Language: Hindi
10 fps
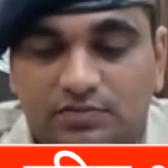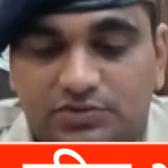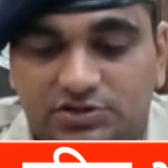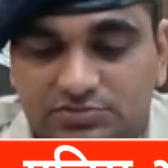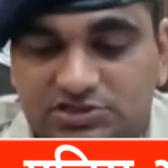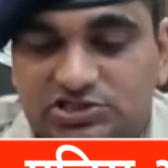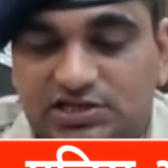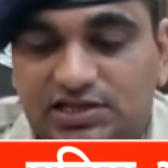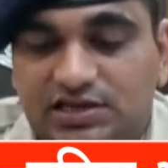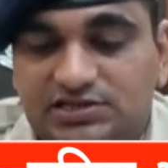प्रथम
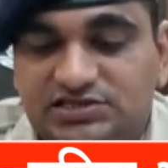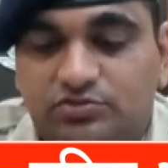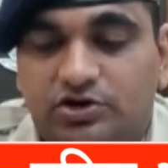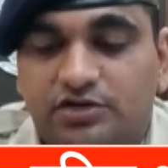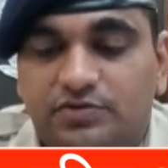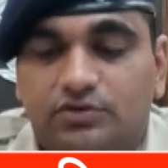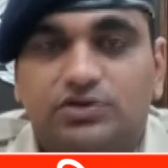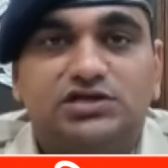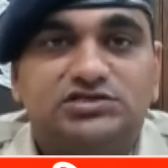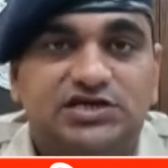दृष्टया देखने से बॉडी पर
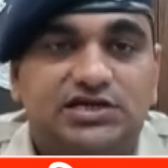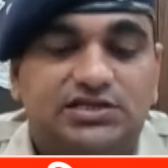कोई इंजरी